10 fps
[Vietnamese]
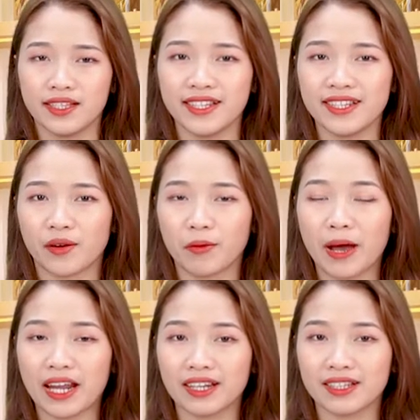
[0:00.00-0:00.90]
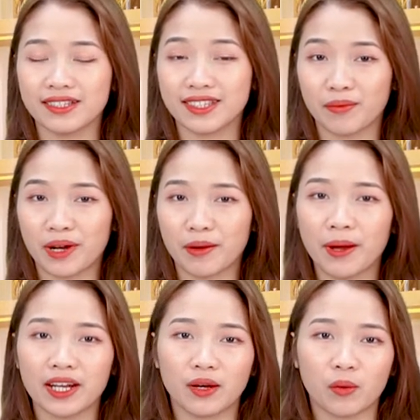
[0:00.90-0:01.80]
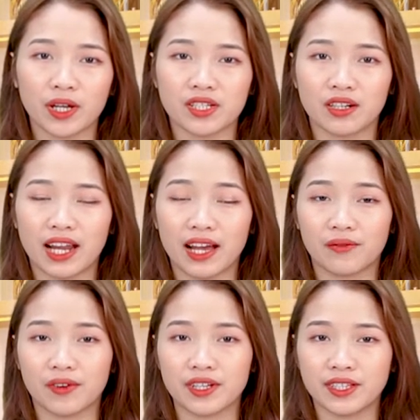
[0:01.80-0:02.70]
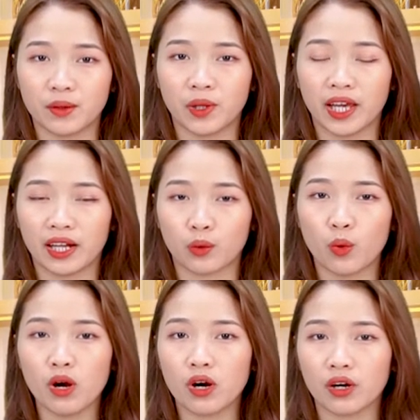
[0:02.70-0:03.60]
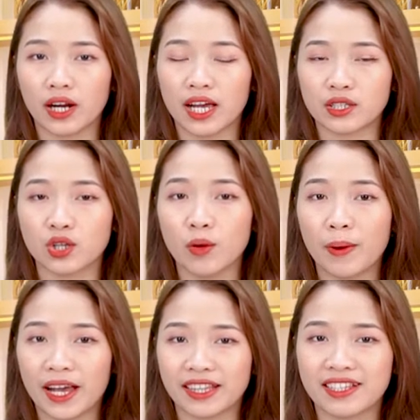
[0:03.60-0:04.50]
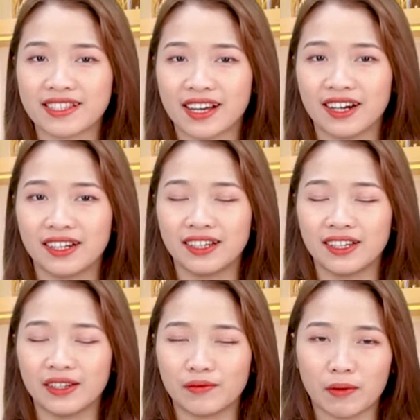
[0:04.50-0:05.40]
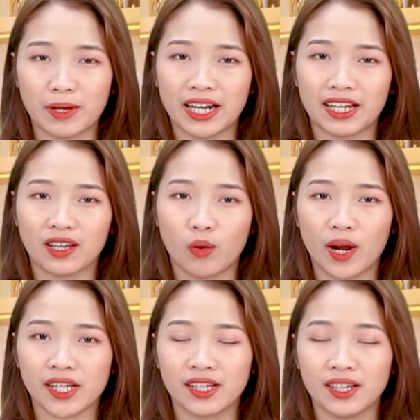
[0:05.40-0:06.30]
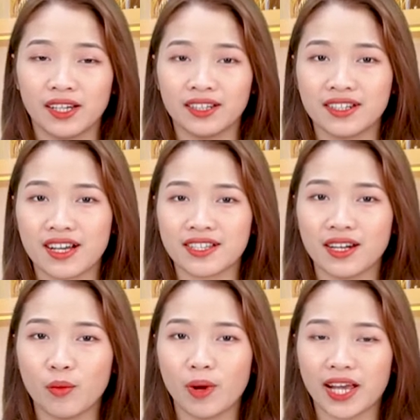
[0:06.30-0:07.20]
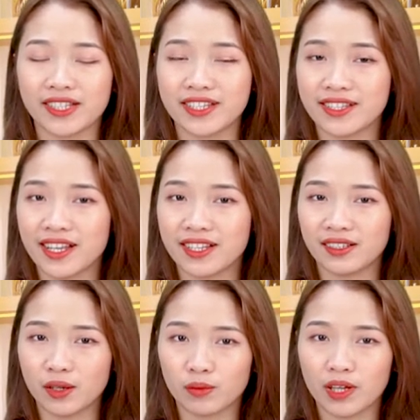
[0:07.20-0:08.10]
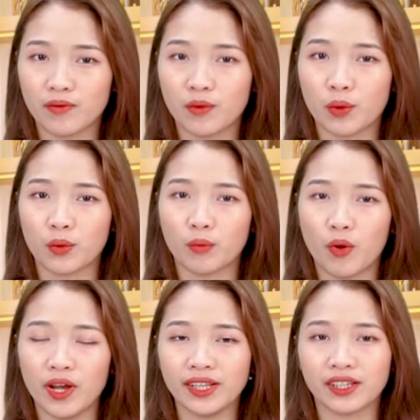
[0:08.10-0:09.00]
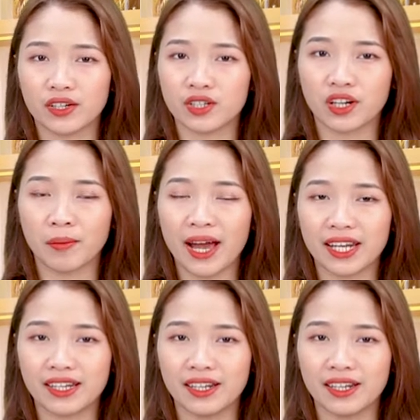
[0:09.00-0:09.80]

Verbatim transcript: Xin chào các bạn, chào mừng các bạn đã quay trở lại với siêu thị Hàn Quốc Korea Shop 24 giờ và mình là Kiều Anh, người sẽ đồng hành chia sẻ những thông tin vô cùng bổ ích tới cho các bạn.